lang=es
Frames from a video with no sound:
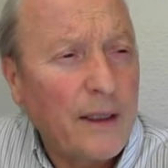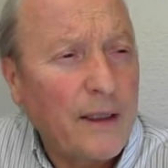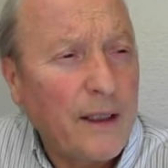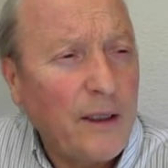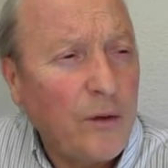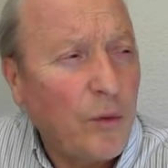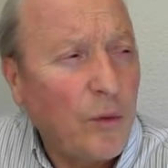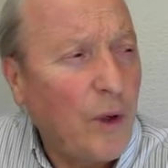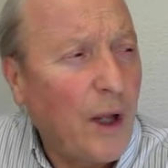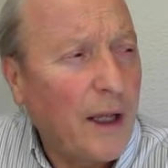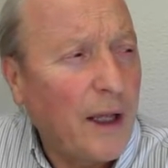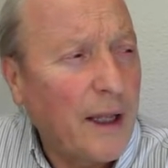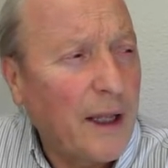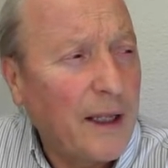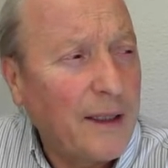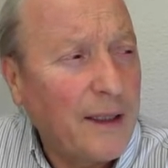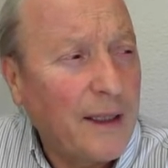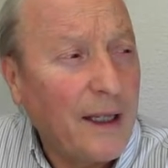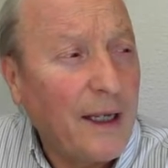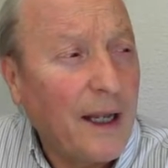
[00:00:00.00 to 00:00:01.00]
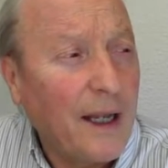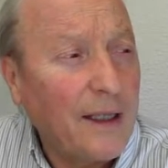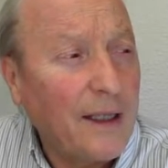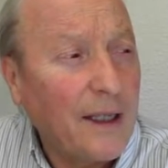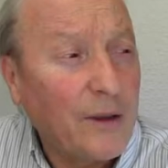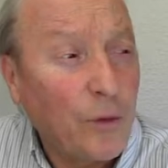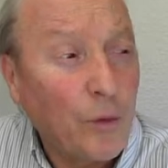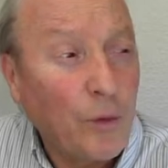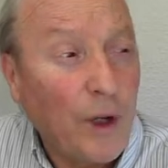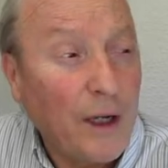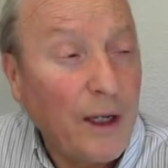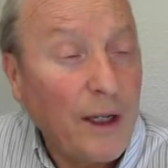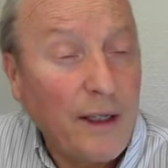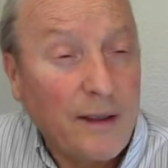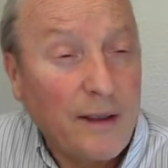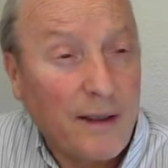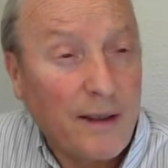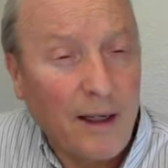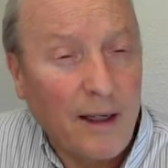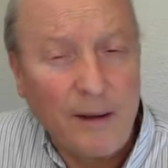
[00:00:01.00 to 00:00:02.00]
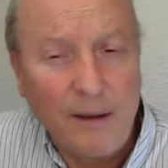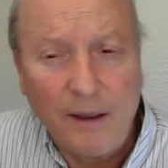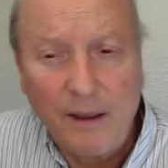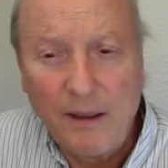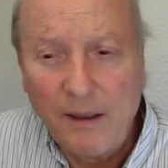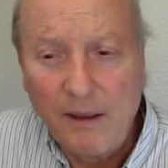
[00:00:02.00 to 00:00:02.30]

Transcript: titulada De la naturaleza.